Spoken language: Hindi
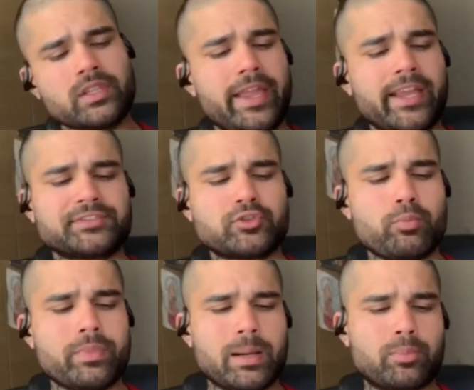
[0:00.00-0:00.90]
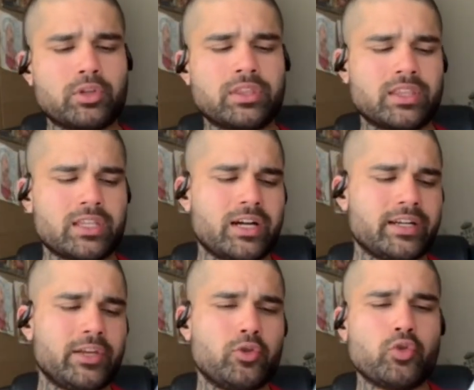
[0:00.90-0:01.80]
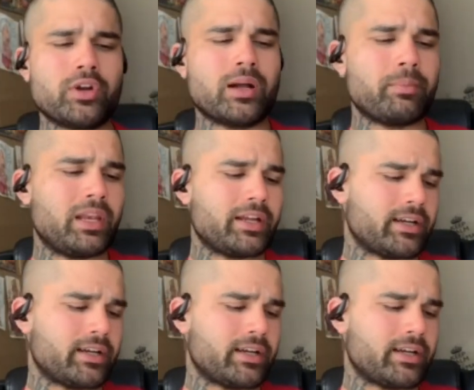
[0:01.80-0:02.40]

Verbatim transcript: एक स्कूप में आपको 32 ग्राम मिलेगा